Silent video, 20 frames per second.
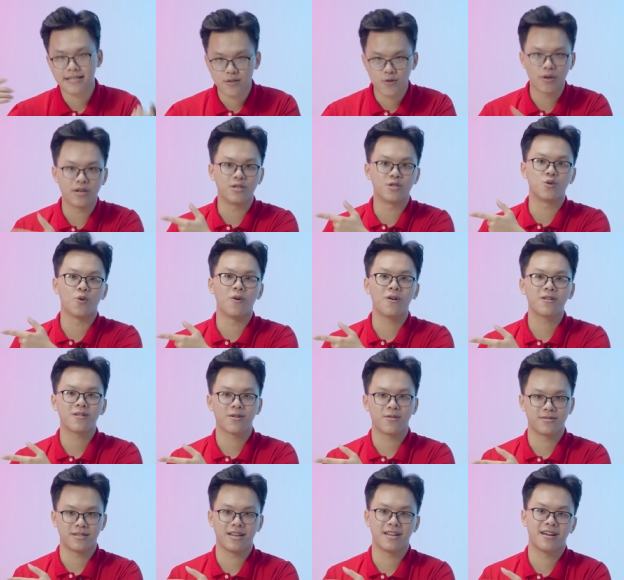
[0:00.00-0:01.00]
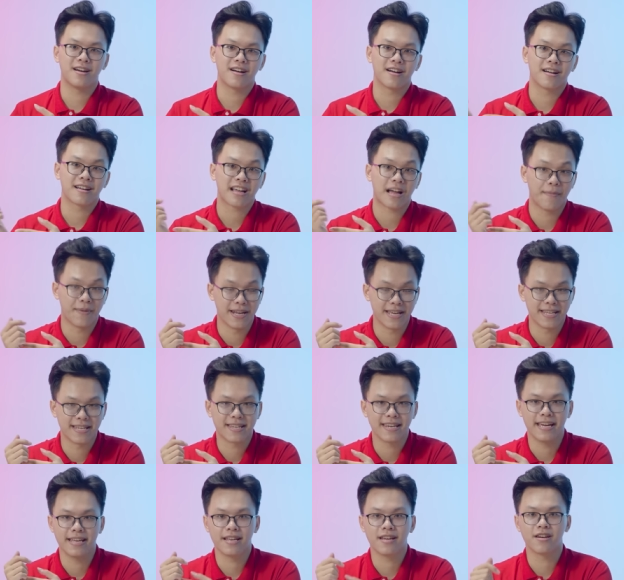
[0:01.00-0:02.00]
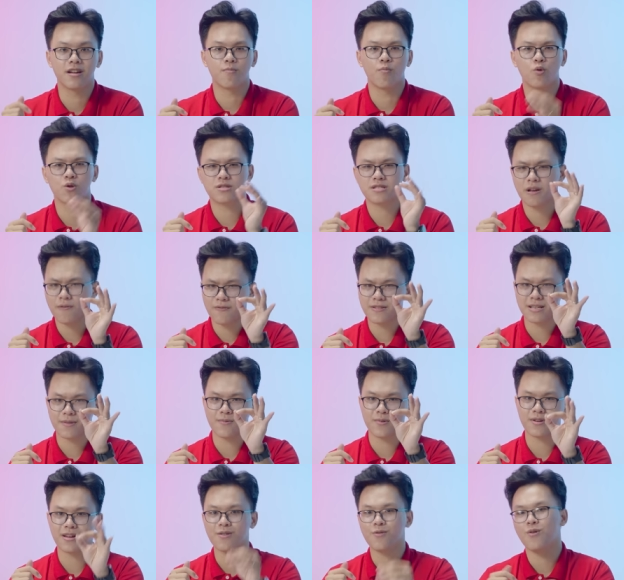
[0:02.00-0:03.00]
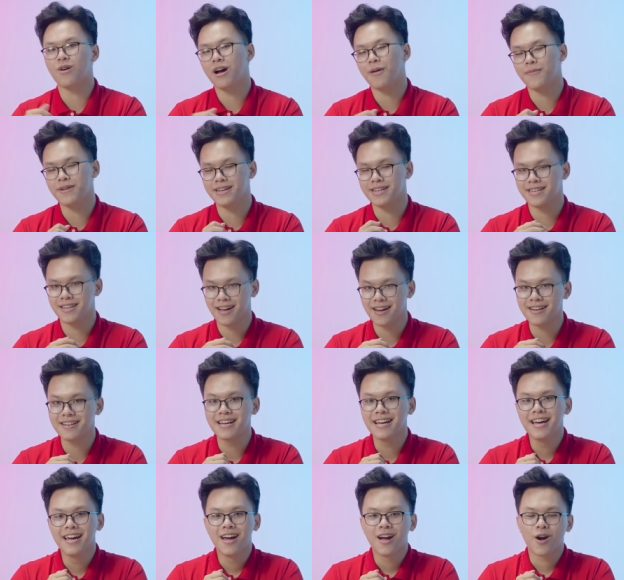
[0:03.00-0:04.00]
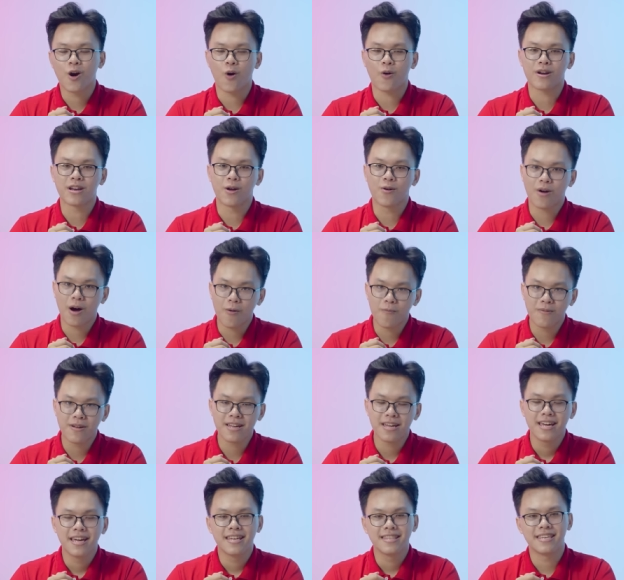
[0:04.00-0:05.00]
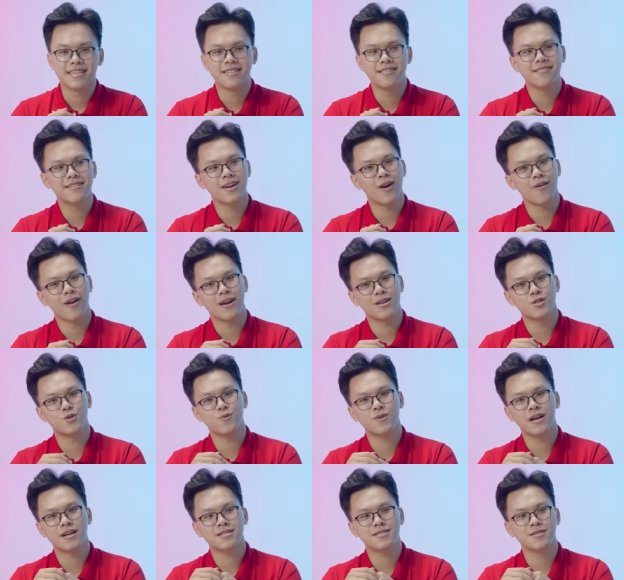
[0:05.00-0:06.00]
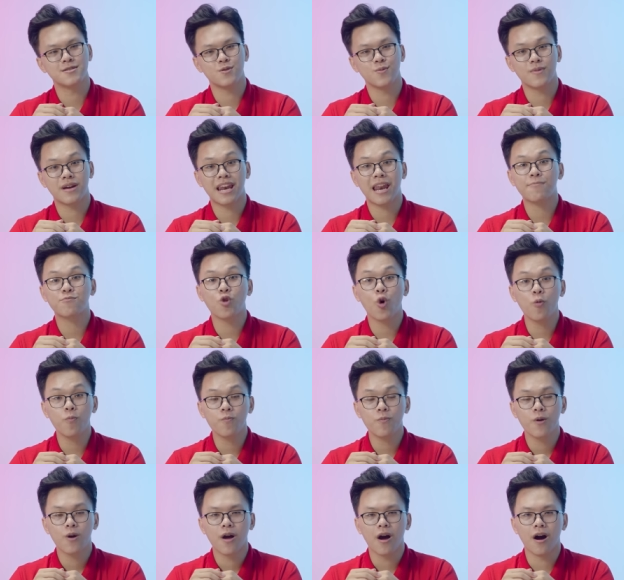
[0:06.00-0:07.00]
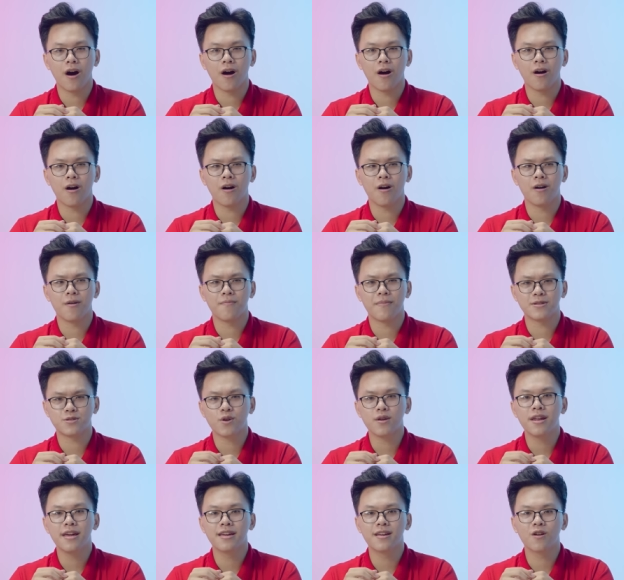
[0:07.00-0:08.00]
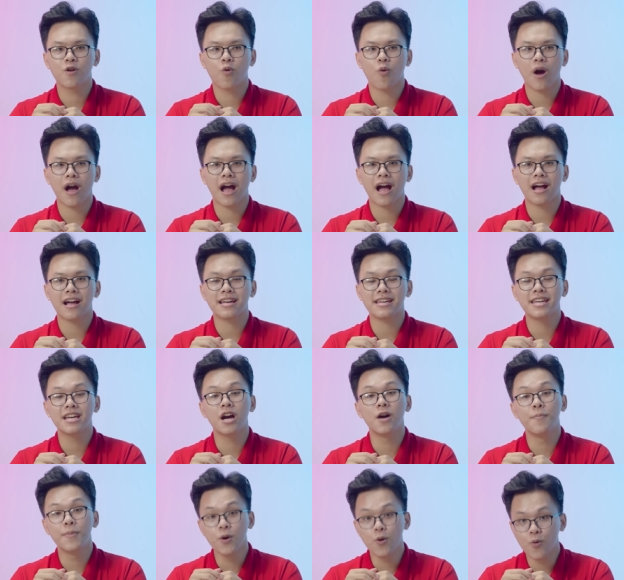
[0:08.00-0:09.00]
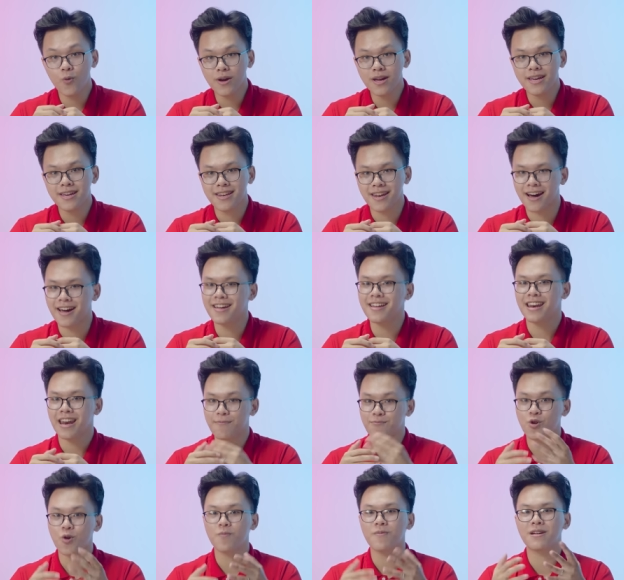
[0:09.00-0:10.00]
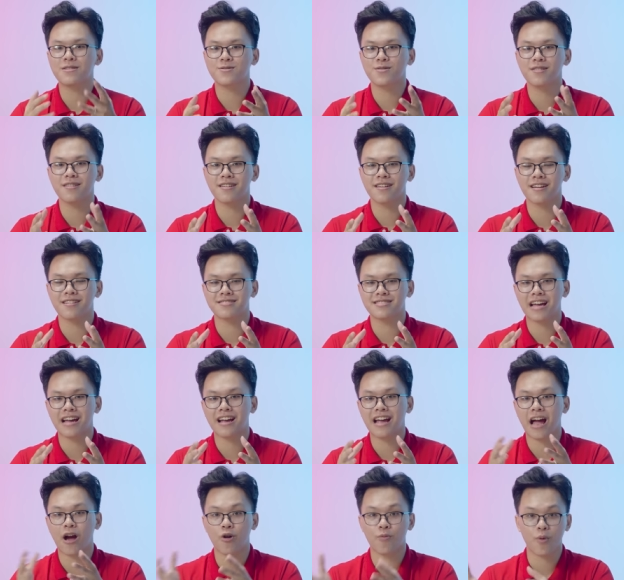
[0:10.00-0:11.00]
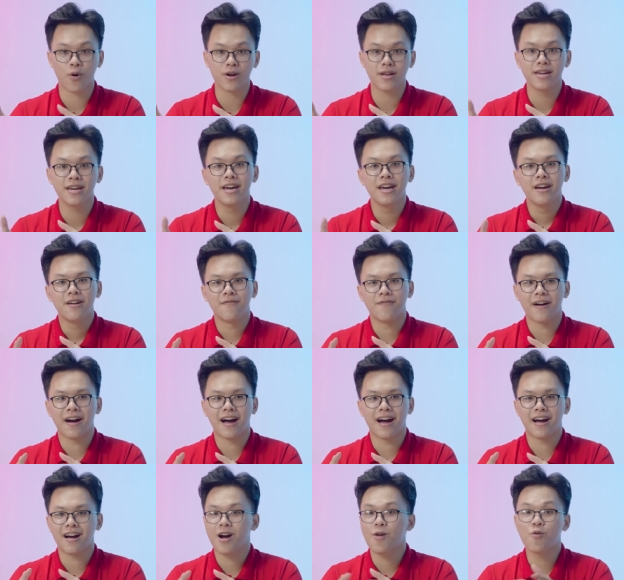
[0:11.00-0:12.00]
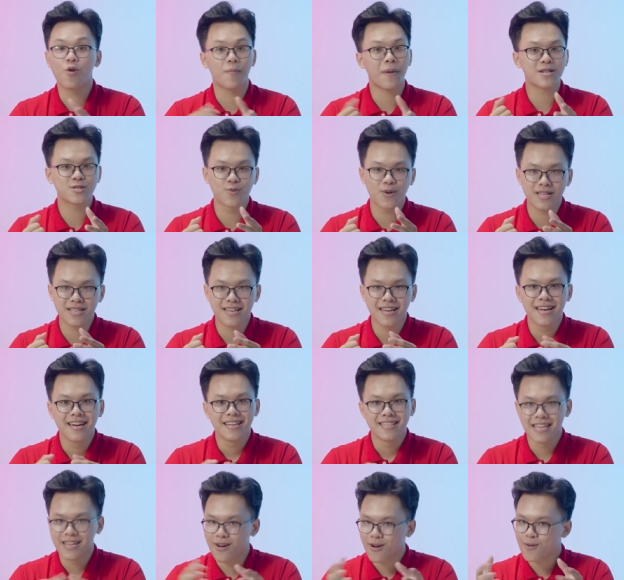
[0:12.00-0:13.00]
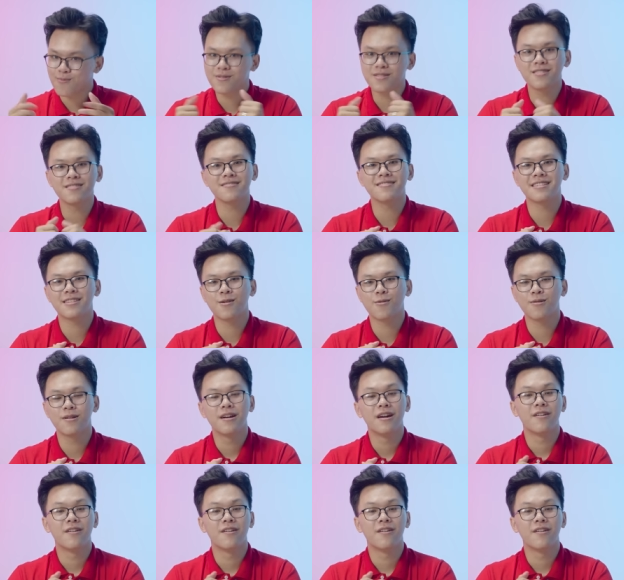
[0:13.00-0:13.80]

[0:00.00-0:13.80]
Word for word: chuyển xuống đó chính là cả màn hình để nhận được một trăm phần trăm hiệu năng của cả mình nhá. Còn nếu không ấy thì như kiểu là chú đang sử dụng cái laptop uh, mà xuất hình qua I G P U ấy, đấy, laptop đang xuất hiện sang cái onboard ấy và không có Max Switch thì nó cũng tương tự như thế thôi.